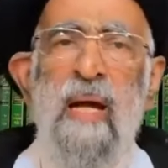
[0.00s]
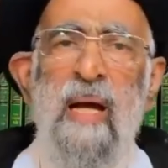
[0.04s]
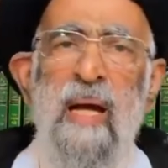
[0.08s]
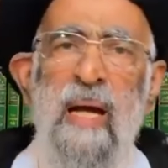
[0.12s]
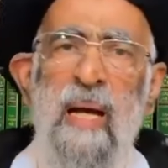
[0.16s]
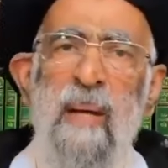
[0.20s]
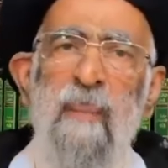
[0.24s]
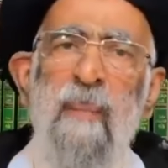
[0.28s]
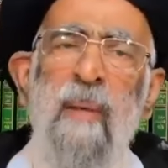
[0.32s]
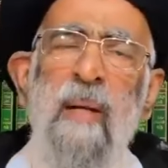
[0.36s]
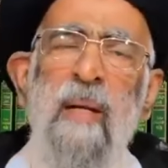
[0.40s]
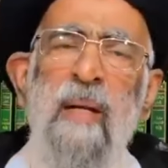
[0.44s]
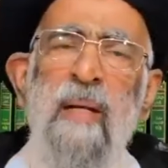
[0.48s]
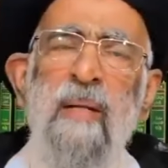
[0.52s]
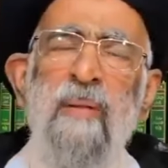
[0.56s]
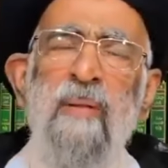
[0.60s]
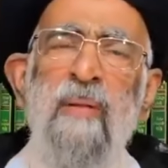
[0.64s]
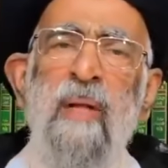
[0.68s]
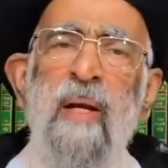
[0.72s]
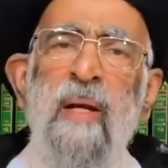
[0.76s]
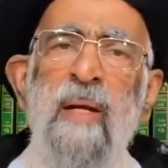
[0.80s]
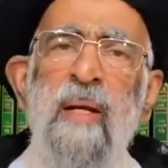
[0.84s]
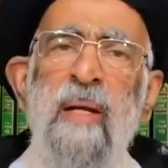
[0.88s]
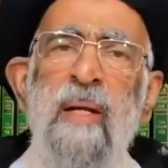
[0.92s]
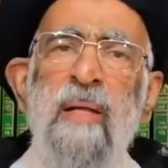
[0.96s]
أنها عبر
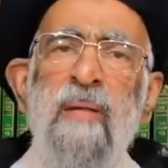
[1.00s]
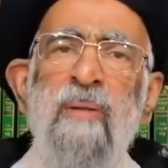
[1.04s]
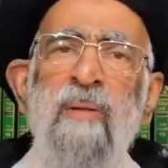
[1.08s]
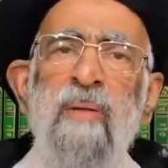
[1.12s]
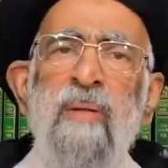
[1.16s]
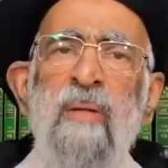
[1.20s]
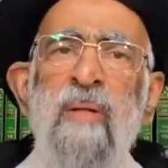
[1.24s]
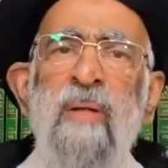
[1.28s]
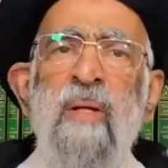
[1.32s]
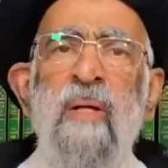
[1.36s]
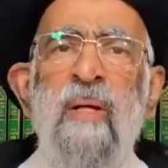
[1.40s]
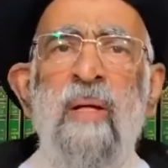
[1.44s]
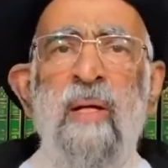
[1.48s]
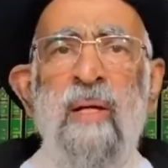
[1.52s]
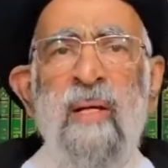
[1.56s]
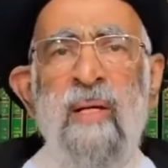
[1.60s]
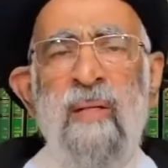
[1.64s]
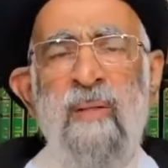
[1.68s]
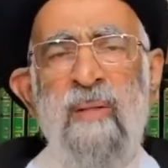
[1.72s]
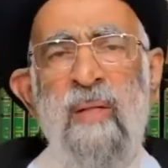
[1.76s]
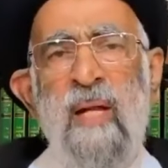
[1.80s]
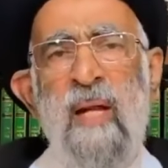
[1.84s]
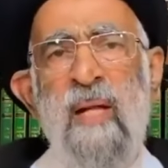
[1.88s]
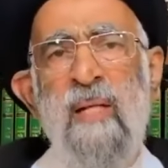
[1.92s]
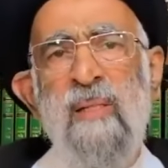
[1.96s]
الإنترنت
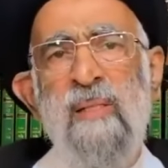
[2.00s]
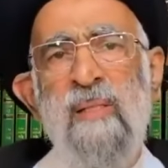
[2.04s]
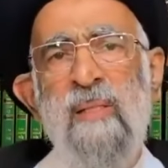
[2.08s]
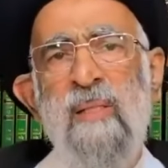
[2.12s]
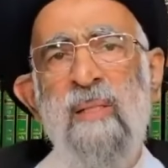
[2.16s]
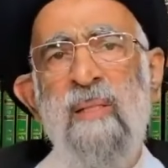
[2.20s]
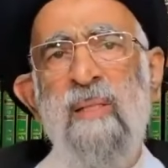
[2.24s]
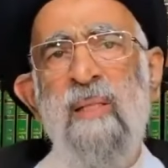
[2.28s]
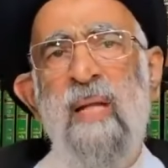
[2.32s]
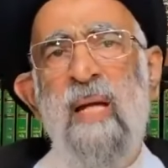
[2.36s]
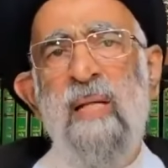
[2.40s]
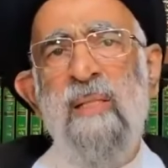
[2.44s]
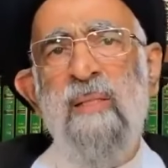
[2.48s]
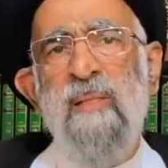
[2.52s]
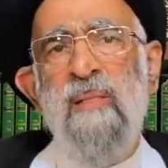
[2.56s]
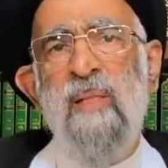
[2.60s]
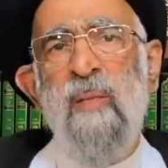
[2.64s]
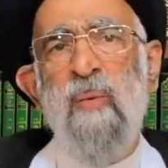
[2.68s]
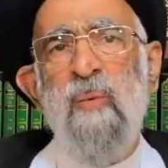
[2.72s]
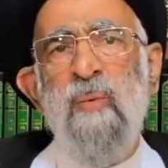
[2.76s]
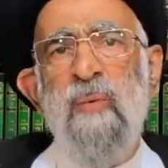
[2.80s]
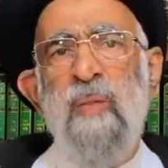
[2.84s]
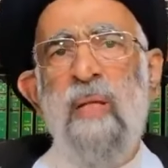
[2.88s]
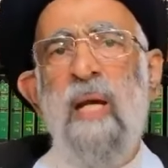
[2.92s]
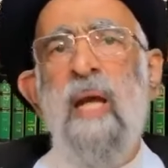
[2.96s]
اختار
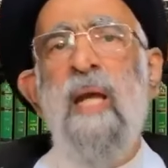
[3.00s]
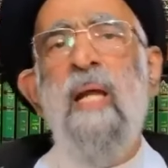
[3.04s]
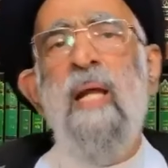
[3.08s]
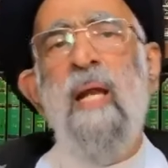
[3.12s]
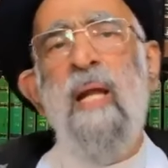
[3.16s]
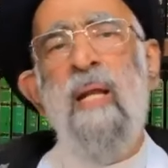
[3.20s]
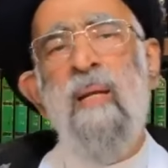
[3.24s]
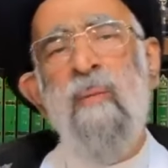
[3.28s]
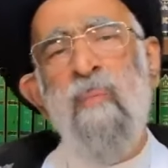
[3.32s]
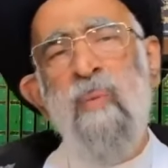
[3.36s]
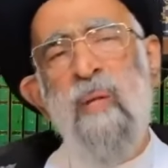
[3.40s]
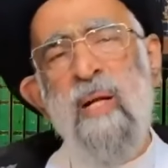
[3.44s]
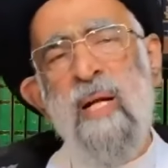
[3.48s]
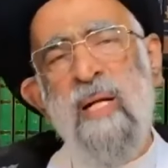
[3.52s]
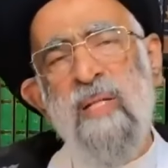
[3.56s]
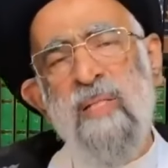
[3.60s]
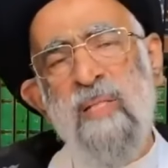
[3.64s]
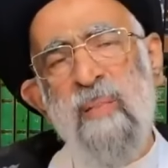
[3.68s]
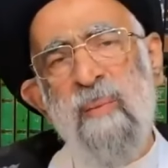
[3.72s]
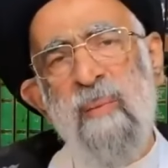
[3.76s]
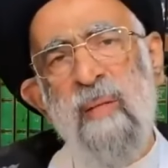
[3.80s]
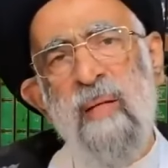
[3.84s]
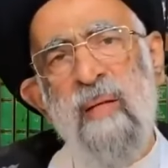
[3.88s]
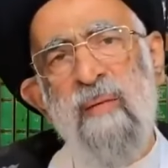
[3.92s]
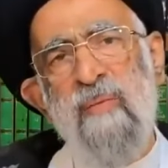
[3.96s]
الزوج غير
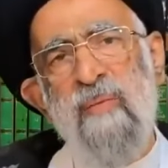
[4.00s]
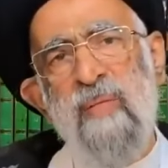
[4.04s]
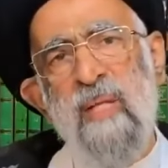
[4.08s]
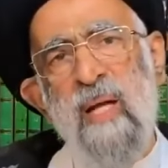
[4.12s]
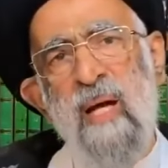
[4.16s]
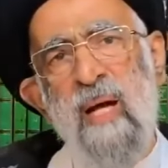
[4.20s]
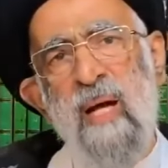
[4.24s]
المناسب